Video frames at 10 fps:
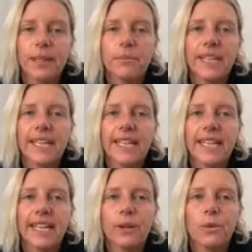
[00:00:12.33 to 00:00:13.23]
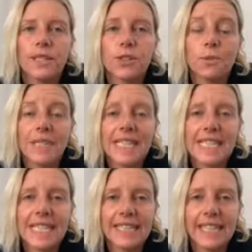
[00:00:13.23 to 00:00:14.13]
perché questo
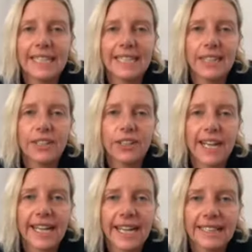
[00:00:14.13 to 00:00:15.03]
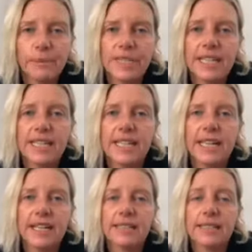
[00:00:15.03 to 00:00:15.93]
mese nella Inner Yoga
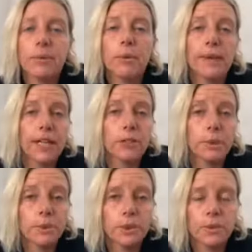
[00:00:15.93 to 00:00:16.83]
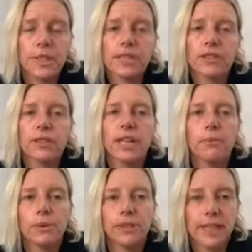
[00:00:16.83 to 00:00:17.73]
Academy eh, stiamo parlando proprio di questo,
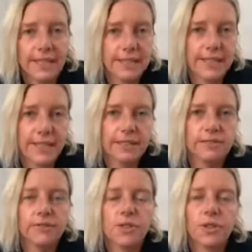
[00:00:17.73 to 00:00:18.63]
dell'abbondanza,